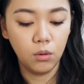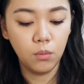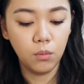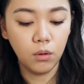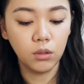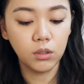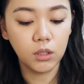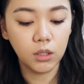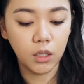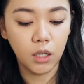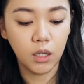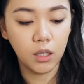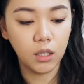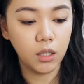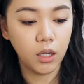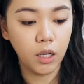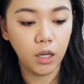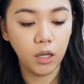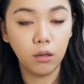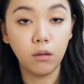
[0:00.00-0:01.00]
を使っ
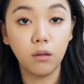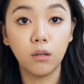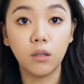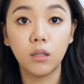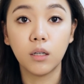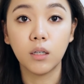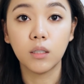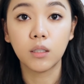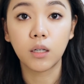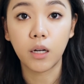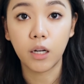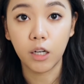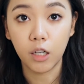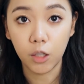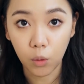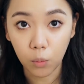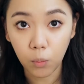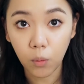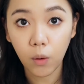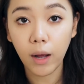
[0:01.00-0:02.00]
ていくんですけ
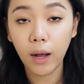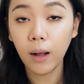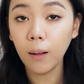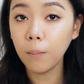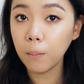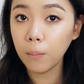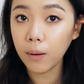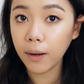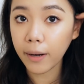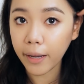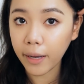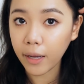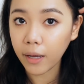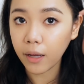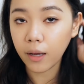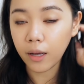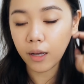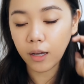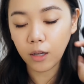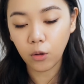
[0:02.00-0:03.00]
れども、あんま
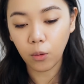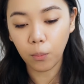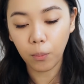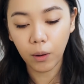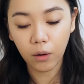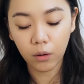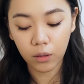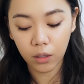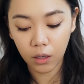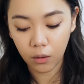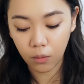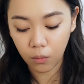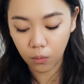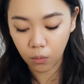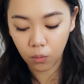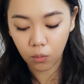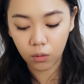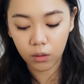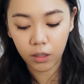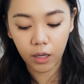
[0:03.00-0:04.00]
り、えーと、パウダーを
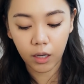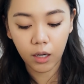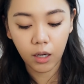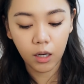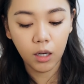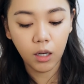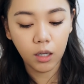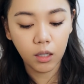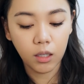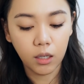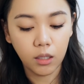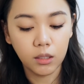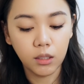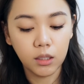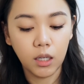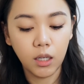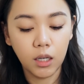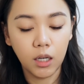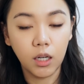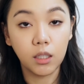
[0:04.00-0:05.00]
ここでたく
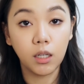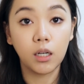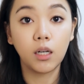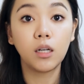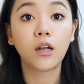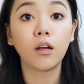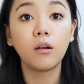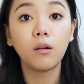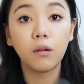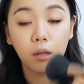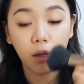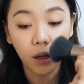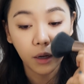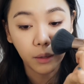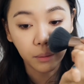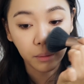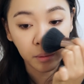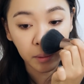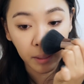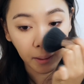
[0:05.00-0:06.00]
さんはたきたくな
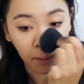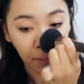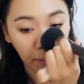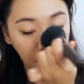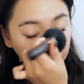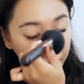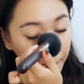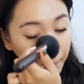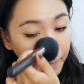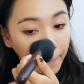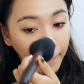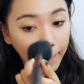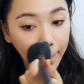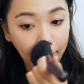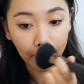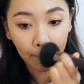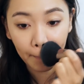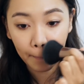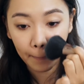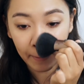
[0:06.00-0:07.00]
いので、
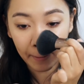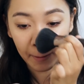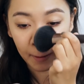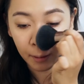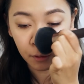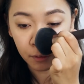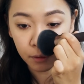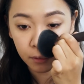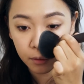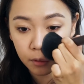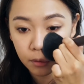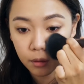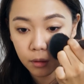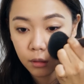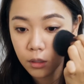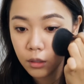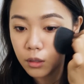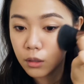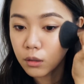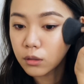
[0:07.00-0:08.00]
本当に軽く
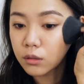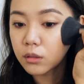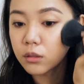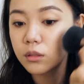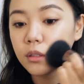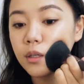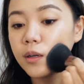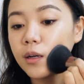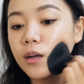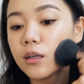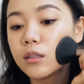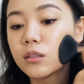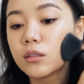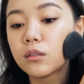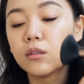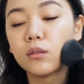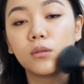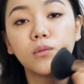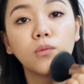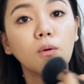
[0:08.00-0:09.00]
崩れや
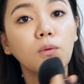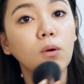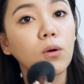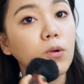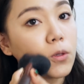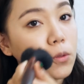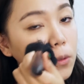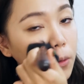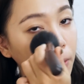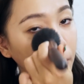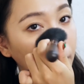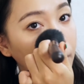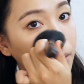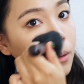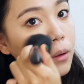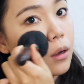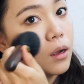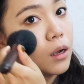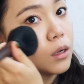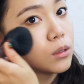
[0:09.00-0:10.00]
すいところと、
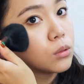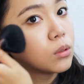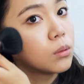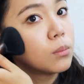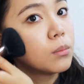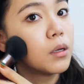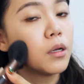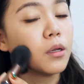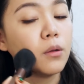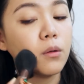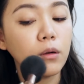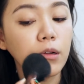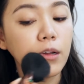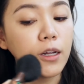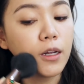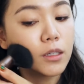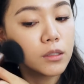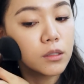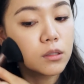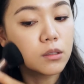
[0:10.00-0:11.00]
あとまあよ
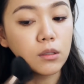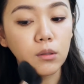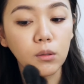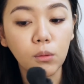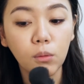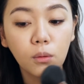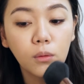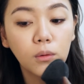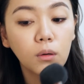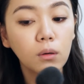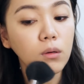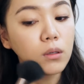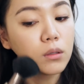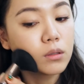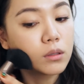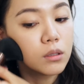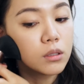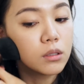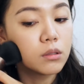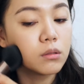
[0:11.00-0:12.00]
れやすいところ、
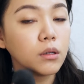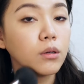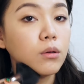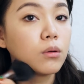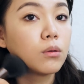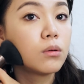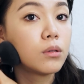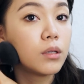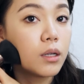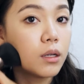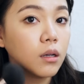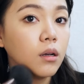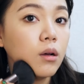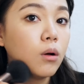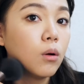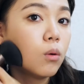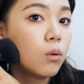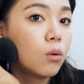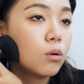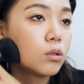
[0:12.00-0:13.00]
私はよくね、
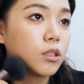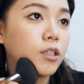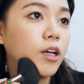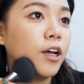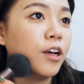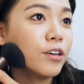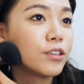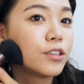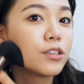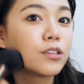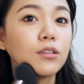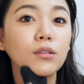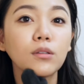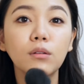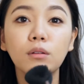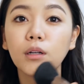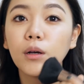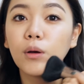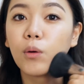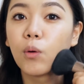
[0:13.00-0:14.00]
頬杖がつく
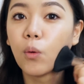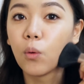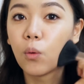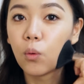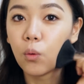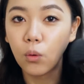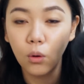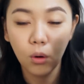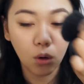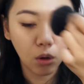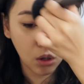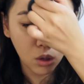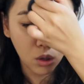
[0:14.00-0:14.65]
ので、ここ